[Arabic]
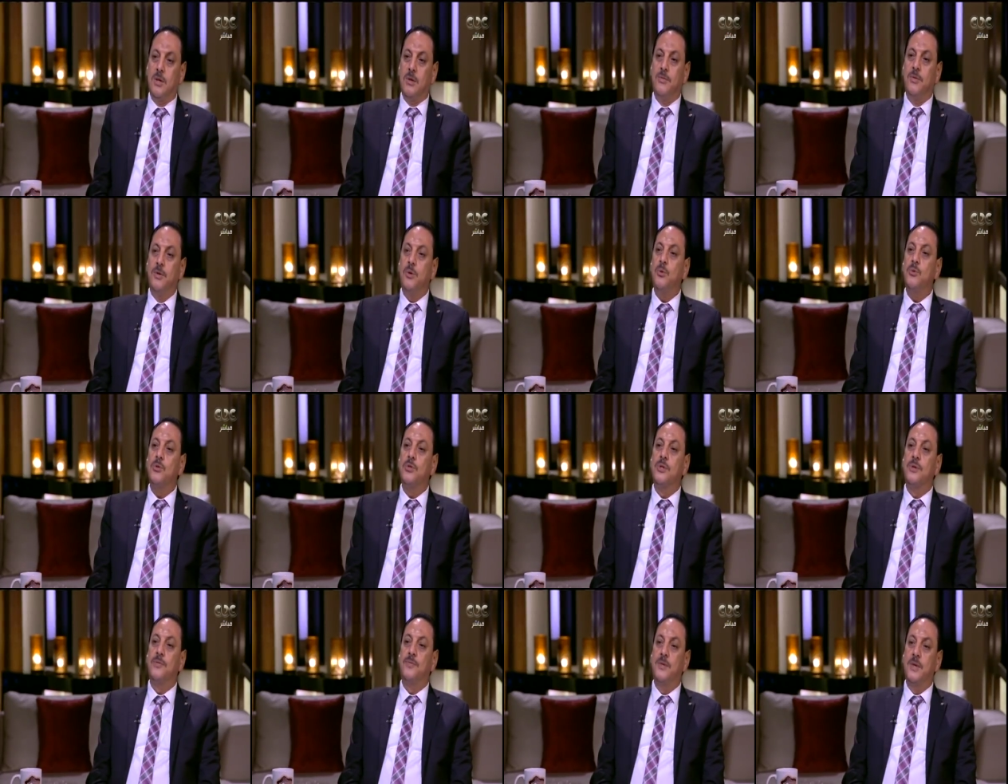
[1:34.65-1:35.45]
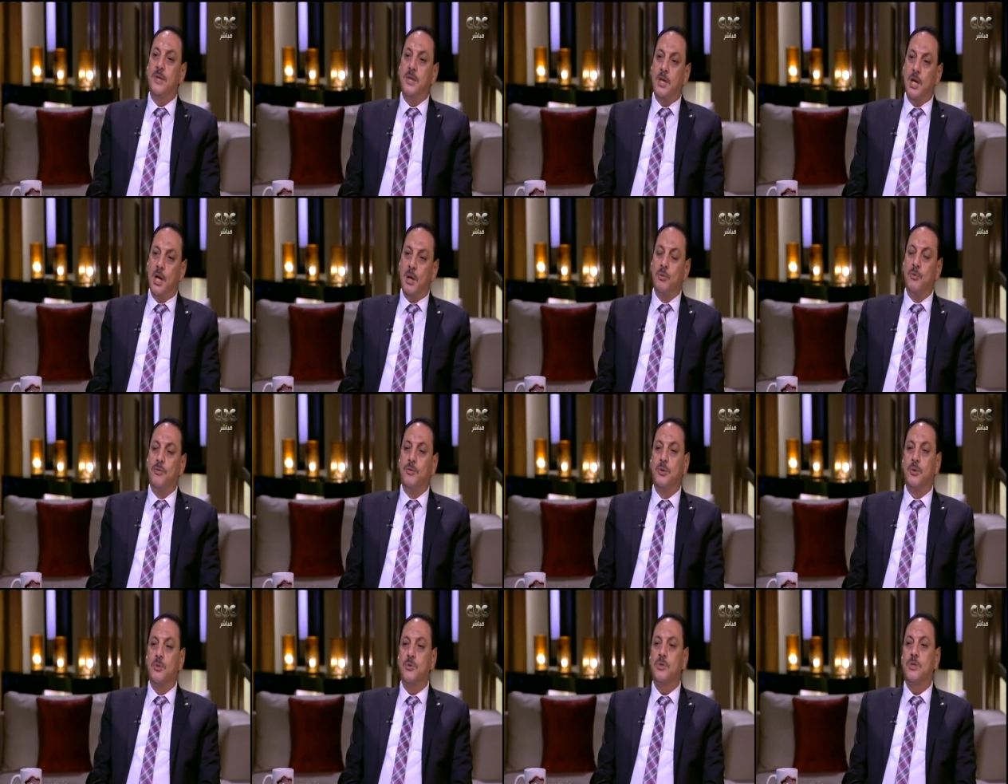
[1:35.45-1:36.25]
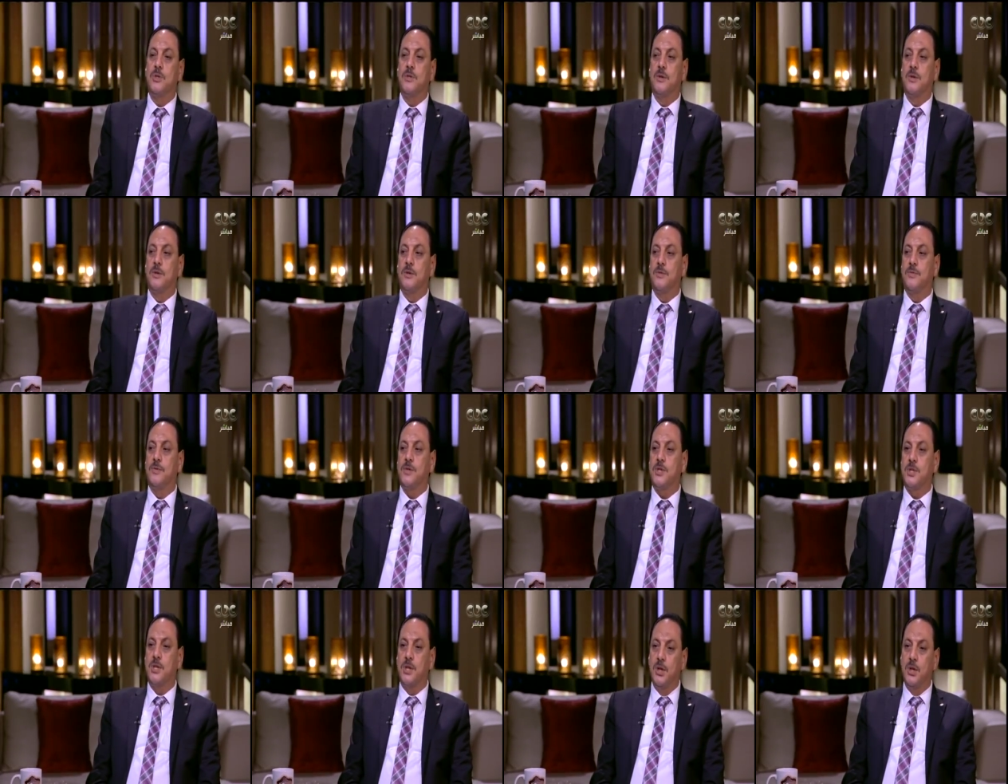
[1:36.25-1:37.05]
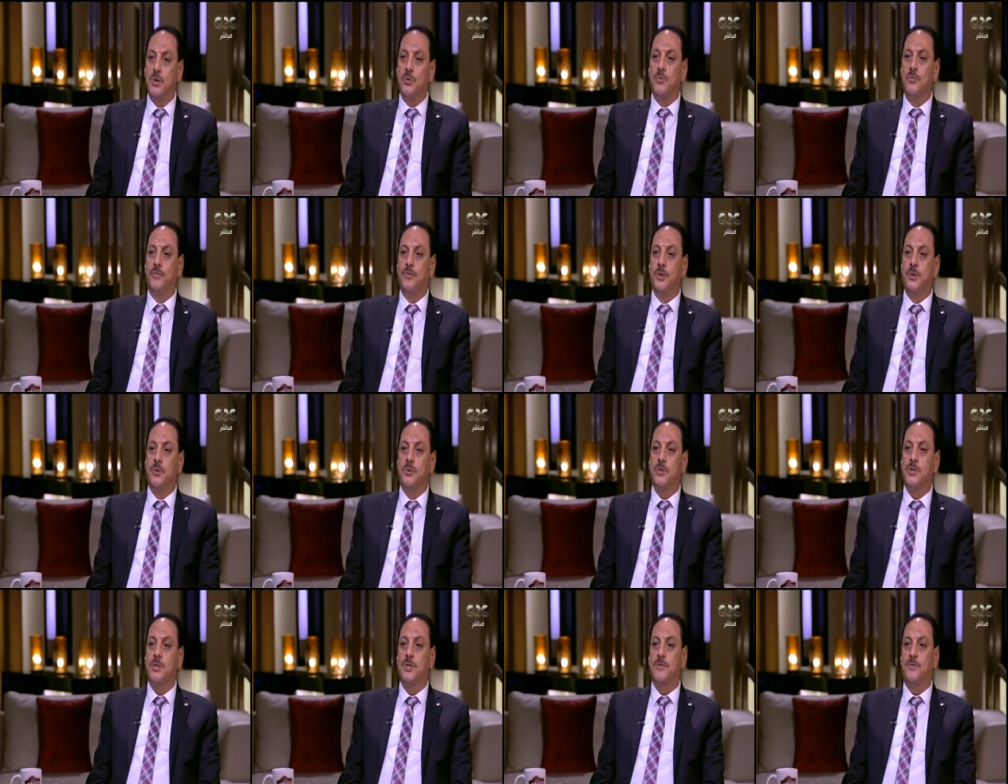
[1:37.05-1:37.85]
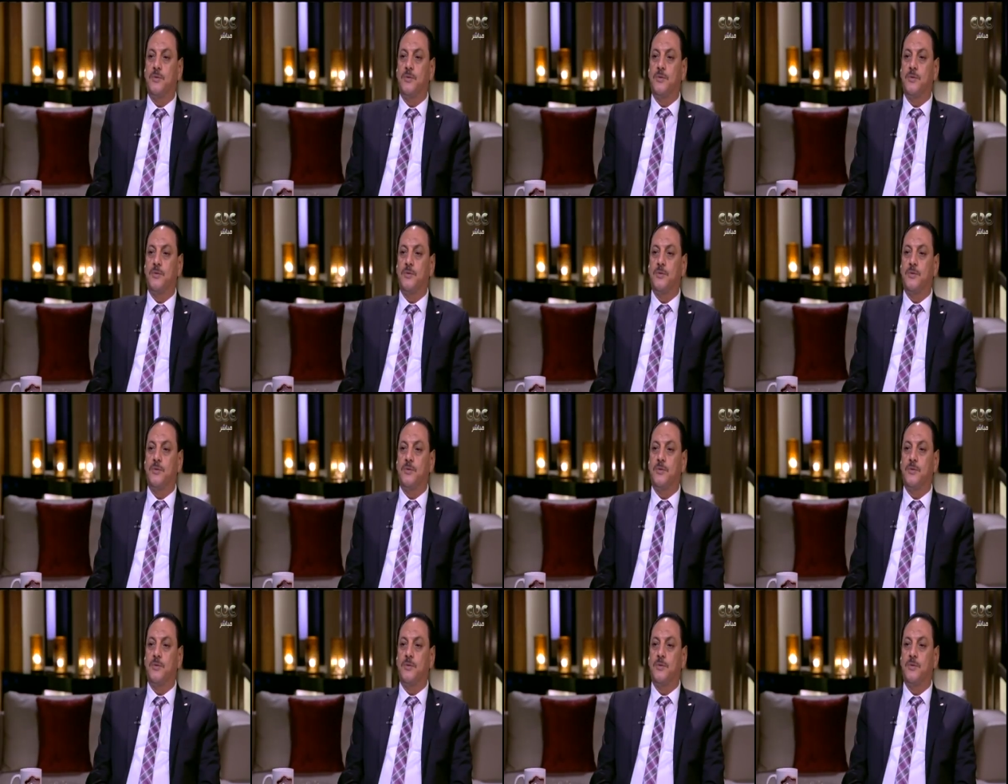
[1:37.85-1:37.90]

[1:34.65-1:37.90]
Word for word: في رز في فيتنام وفي رز في الصين وفي رز